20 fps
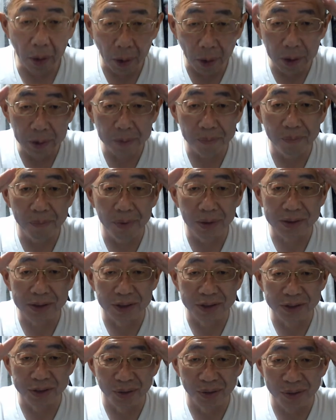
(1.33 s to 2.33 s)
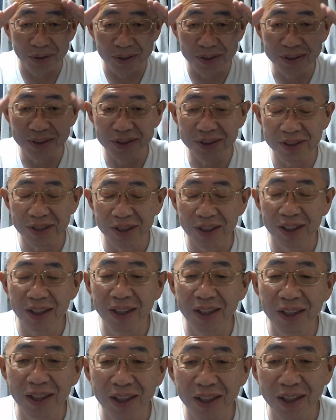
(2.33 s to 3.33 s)
はい、三次郎です。
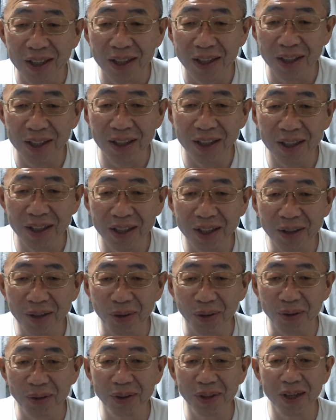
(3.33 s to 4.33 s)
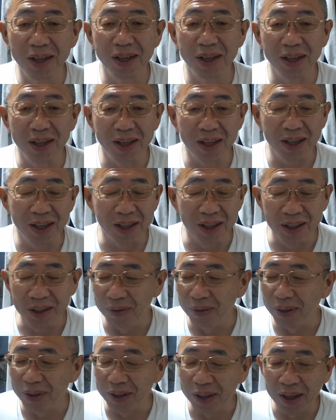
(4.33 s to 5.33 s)
えー、今回
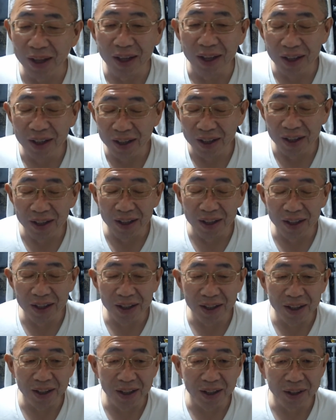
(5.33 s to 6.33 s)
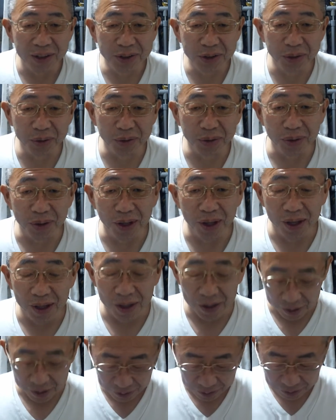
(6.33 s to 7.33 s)
はね、えー、ちょっとね、
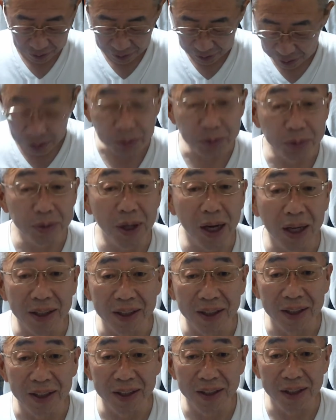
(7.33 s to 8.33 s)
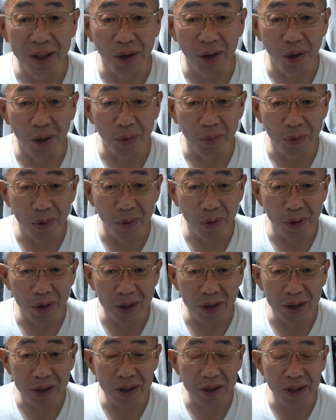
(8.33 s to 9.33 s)
皮膚科に行ってこも、
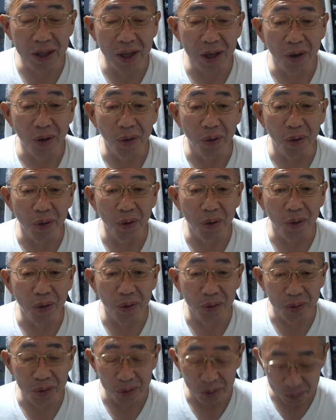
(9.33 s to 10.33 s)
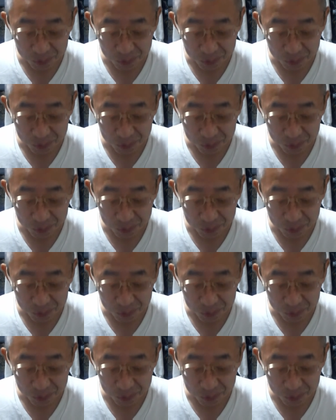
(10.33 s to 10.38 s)
行ってこようと